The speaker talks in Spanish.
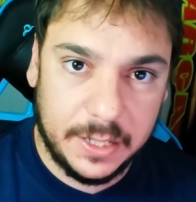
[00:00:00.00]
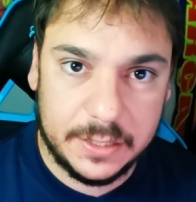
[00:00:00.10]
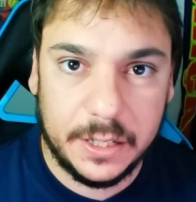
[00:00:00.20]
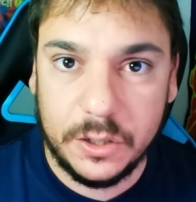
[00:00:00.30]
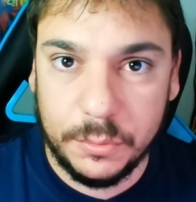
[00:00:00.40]

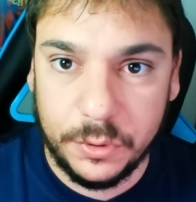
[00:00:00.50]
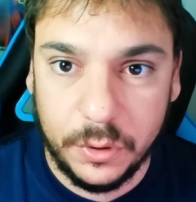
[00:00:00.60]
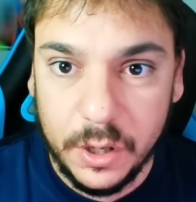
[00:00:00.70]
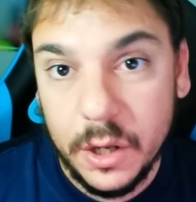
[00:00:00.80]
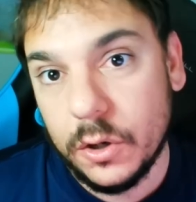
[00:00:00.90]
las hay
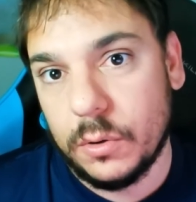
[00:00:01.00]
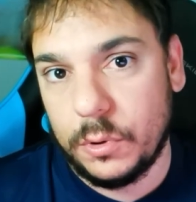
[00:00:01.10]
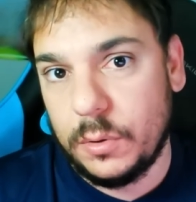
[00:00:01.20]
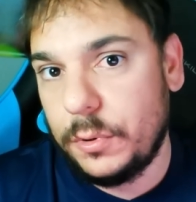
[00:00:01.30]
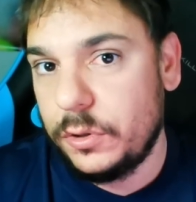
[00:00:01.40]
como, como,
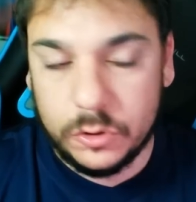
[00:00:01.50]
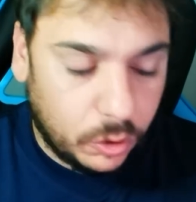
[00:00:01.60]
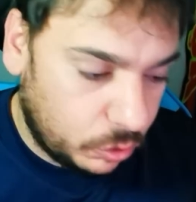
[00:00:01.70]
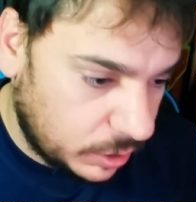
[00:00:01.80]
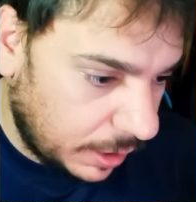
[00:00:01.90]
como en
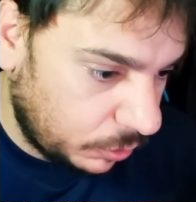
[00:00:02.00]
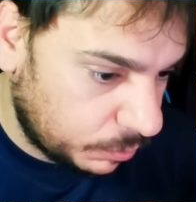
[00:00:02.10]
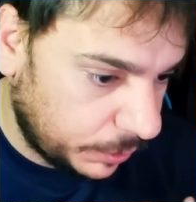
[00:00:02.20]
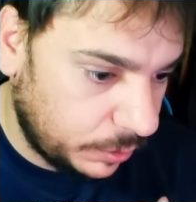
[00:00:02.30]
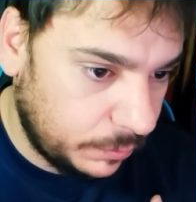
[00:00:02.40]
todos lados,
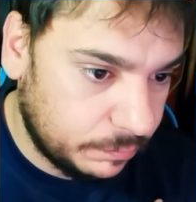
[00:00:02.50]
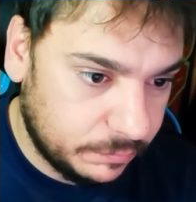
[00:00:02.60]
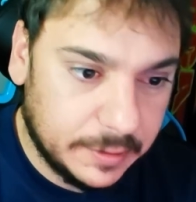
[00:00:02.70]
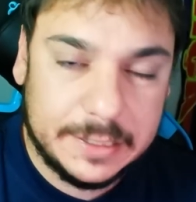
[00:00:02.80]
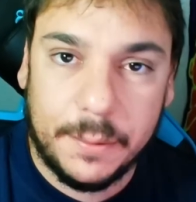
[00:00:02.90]
pero
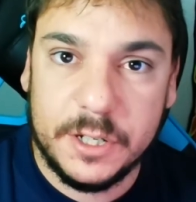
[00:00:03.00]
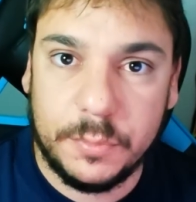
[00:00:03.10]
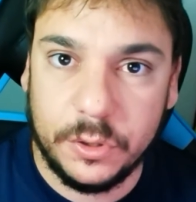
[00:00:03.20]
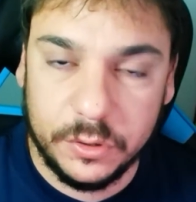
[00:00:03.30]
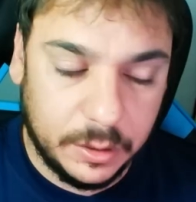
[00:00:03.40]
sabéis
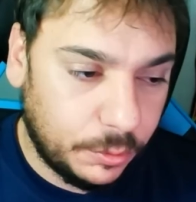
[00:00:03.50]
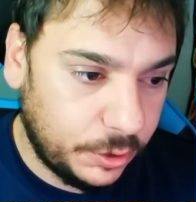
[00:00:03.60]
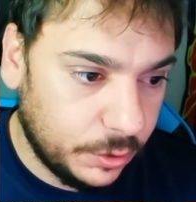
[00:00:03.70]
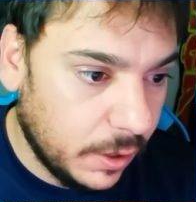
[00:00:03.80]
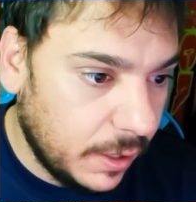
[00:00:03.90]
por dónde
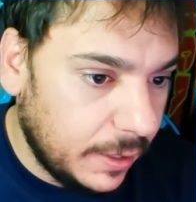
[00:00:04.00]
voy, ¿no?